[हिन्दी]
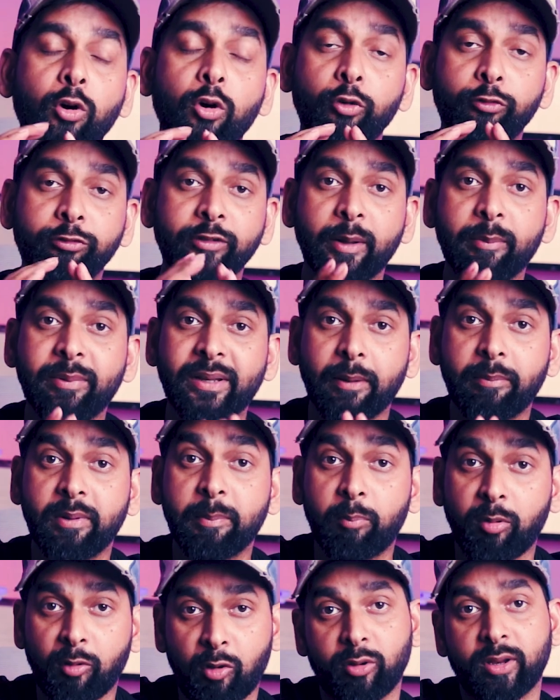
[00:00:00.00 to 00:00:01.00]
so, उसने भी अभी
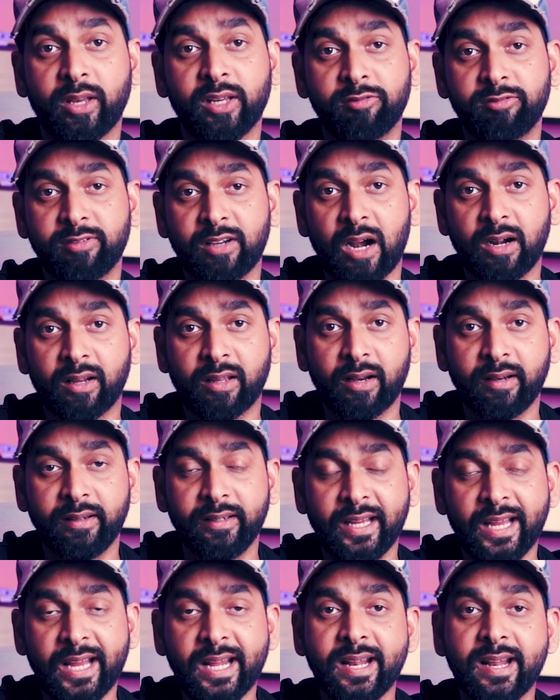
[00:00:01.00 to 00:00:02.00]
ब्लॉगिंग स्टार्ट
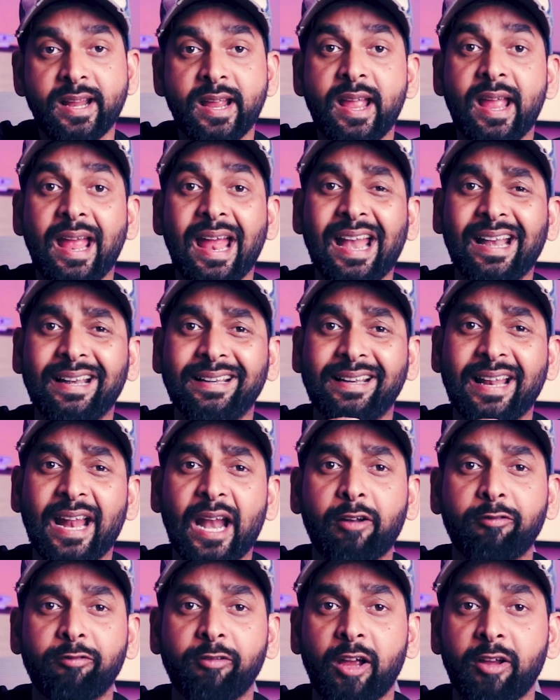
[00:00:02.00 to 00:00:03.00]
करनी है एंड
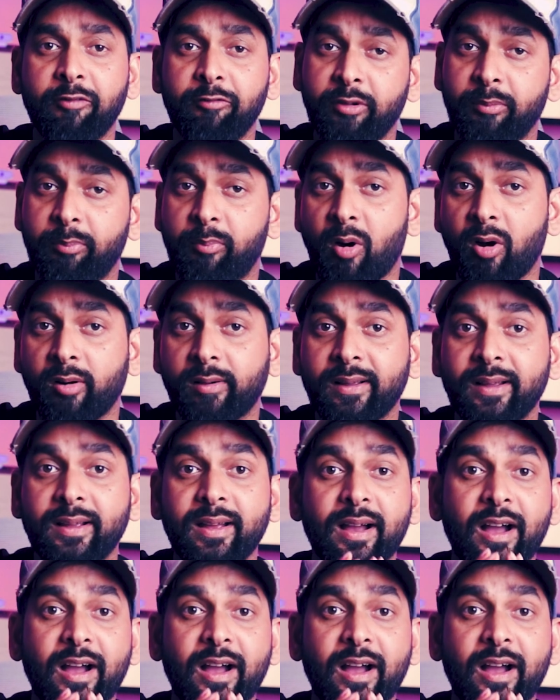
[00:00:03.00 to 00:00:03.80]
दैट्स वाई वी बॉट